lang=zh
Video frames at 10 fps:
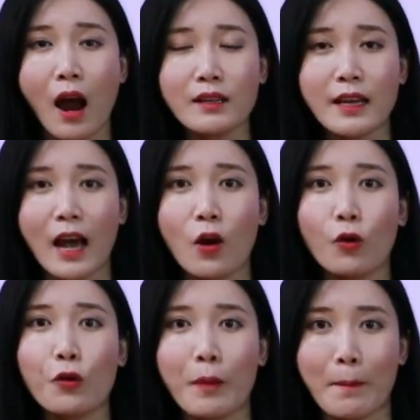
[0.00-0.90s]
而且还
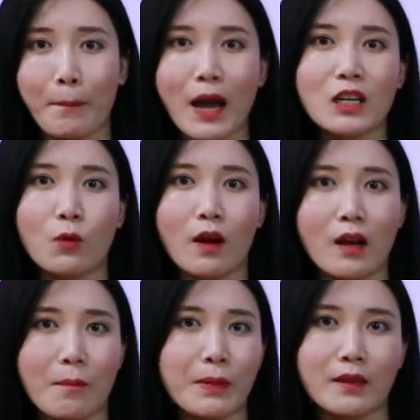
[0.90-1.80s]
有六百八十万
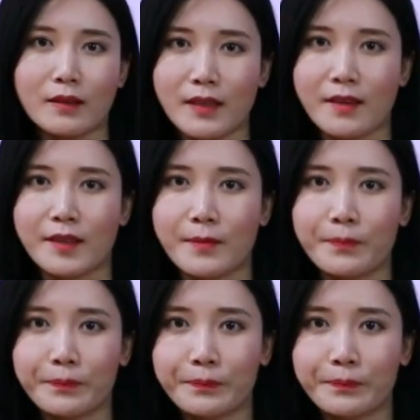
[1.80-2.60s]
港币的现金。